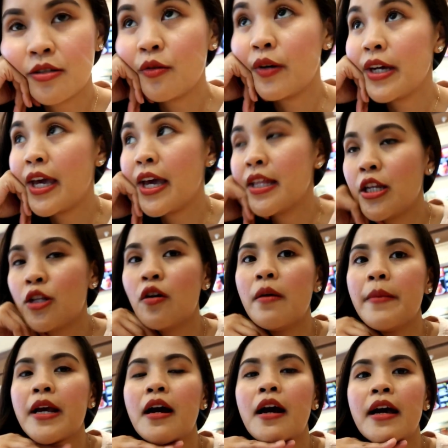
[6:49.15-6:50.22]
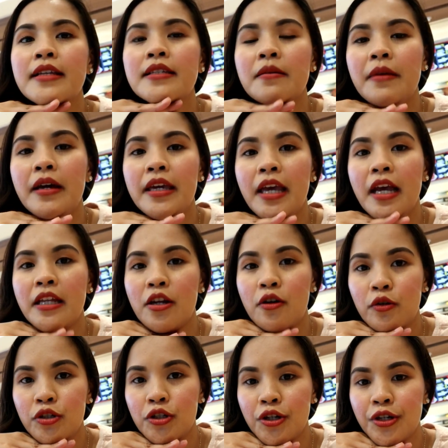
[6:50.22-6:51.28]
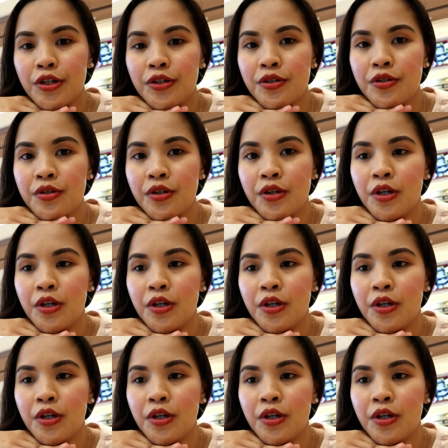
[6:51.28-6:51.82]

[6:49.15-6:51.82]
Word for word: So again, dito kami kakain sa my Kenny Rogers.